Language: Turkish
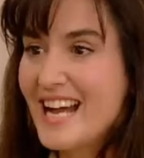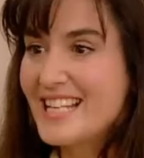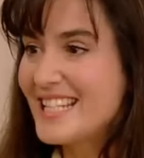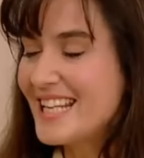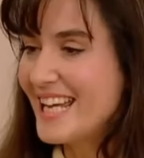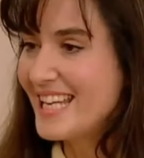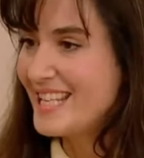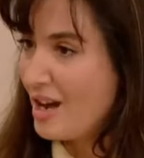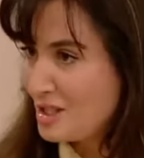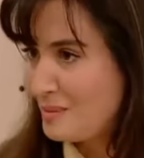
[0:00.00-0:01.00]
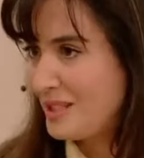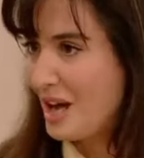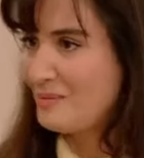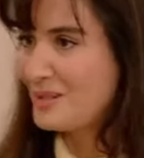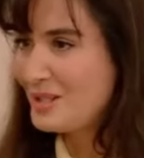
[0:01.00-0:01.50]
Gelsene. Yasemin
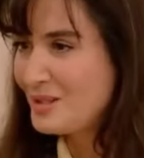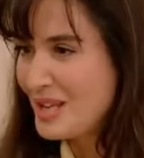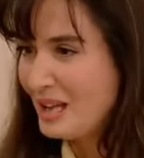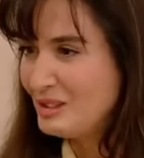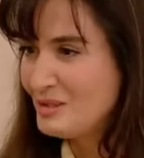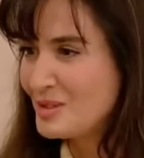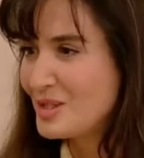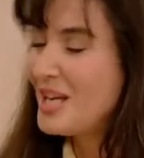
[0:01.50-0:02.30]
abisi düzenliyormuş.